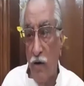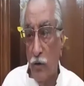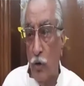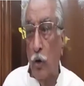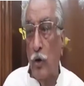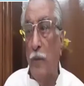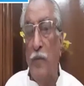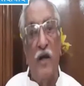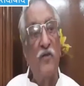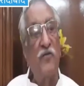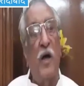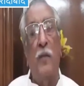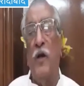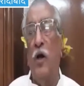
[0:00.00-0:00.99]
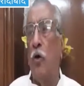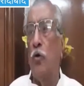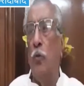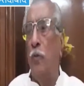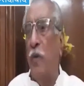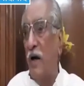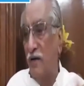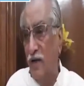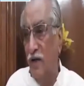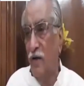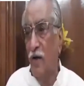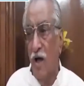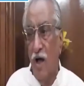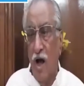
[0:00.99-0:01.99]
क्योंकि मेरे सामने और कोई पार्टी
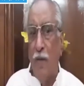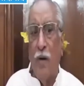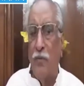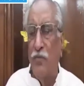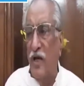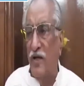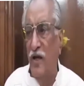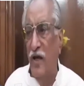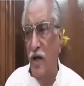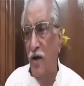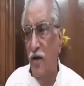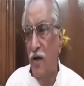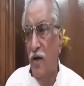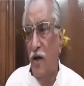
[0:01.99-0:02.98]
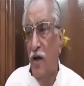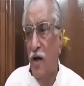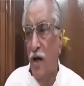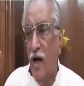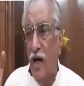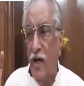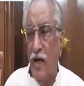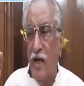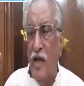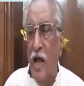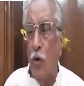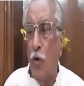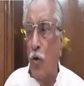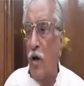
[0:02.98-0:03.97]
अब आप देखिए
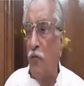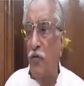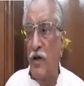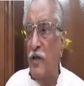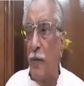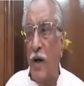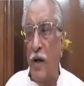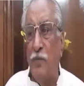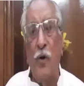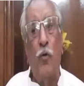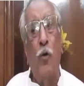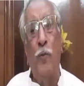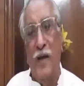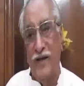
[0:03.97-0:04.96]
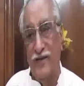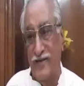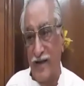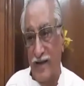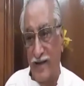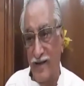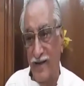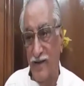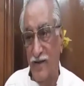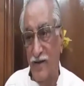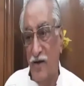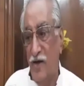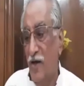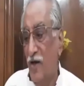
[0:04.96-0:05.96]
एन का फरीदाबाद में कोई बेस नहीं
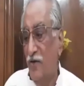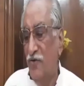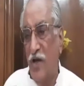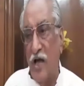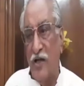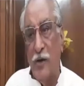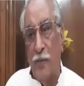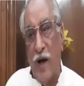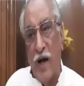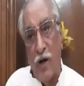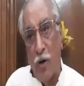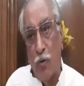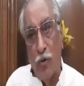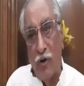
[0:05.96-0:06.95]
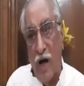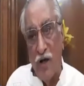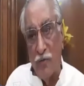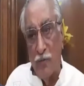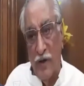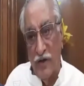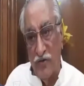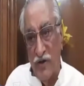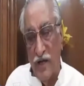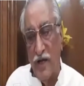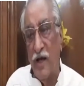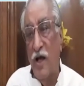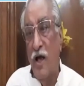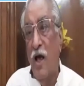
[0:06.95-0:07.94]
जाजपा का कोई ख़ास बेस नहीं
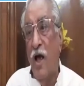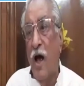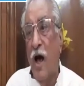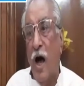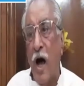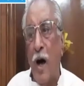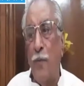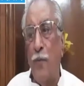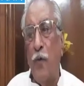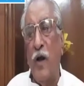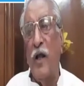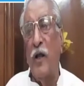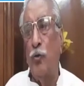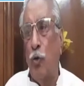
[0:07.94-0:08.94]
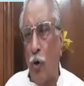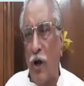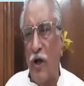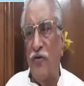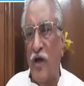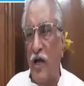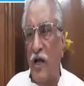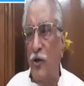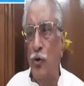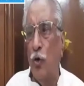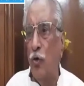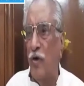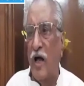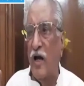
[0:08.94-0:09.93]
आप वाला थोड़ा सा
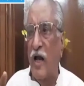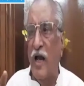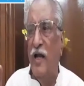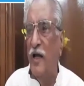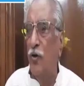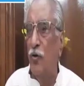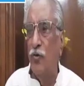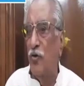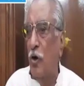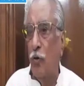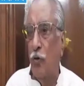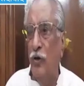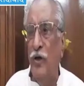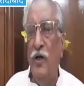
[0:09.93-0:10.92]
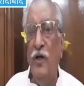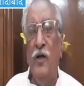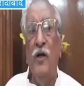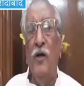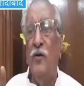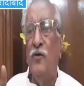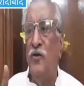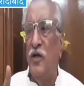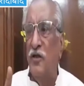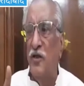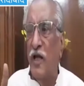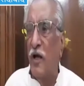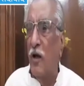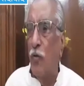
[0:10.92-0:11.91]
हिलजुल कर रहा है लेकिन उसका कोई
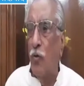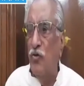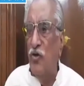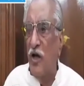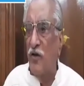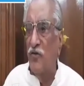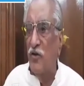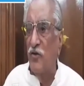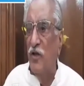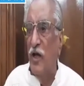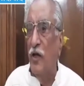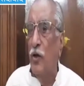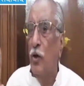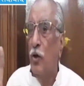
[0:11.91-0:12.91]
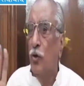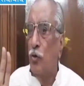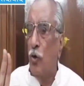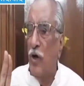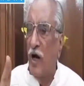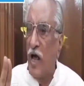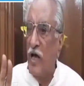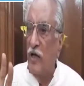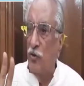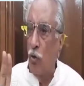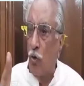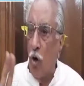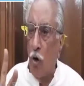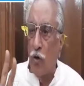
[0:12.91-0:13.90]
जीतने के कुछ चांसेस नहीं तो लड़ाई तो
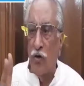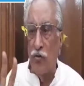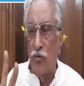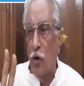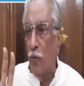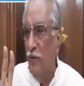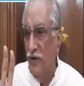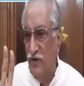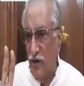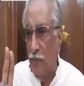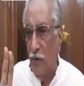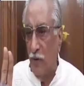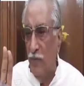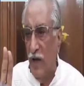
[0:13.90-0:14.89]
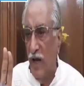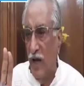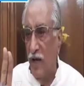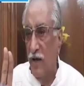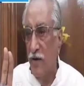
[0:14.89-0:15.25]
कांग्रेस और बीजेपी में है